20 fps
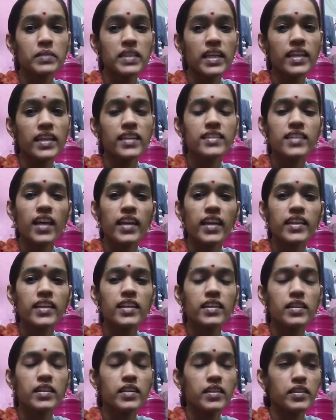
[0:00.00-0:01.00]
बताइए
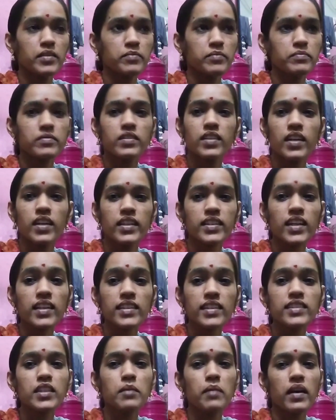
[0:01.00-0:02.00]
लड़का
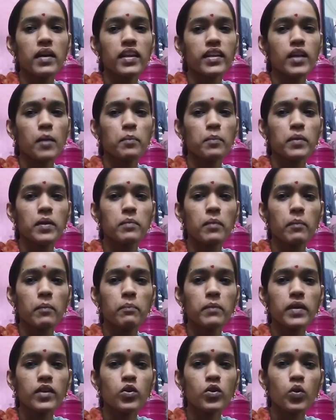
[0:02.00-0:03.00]
किसे मारेगा अपनी
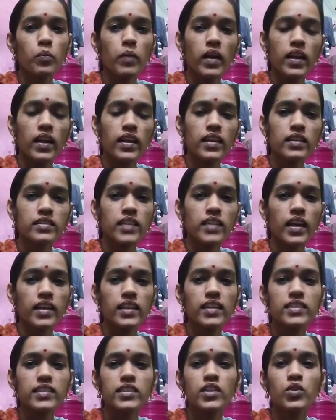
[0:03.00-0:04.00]
मम्मी को पहले
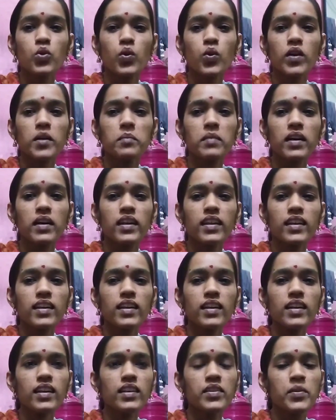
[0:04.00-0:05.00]
साइकिल से ठोकर
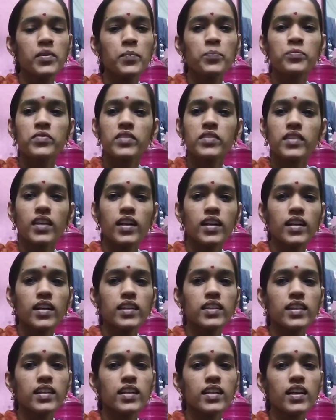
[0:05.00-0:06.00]
मारेगा
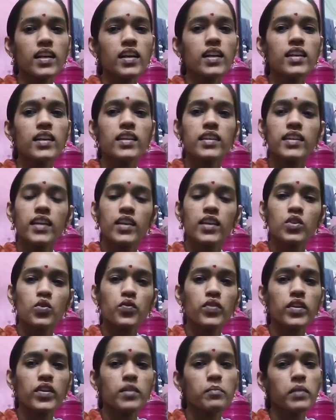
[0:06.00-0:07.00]
धक्का देगा या
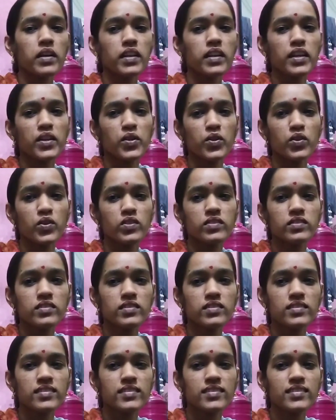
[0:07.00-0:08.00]
तो फिर बकरी को
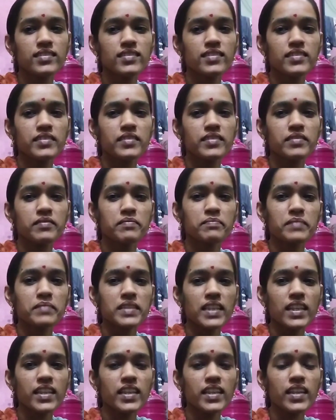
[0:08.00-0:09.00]

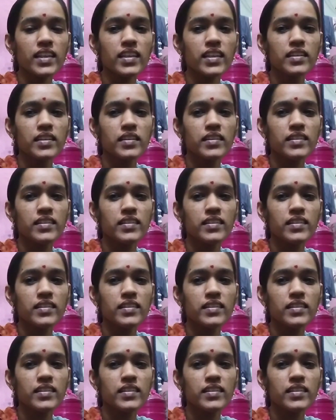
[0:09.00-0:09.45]
बताइए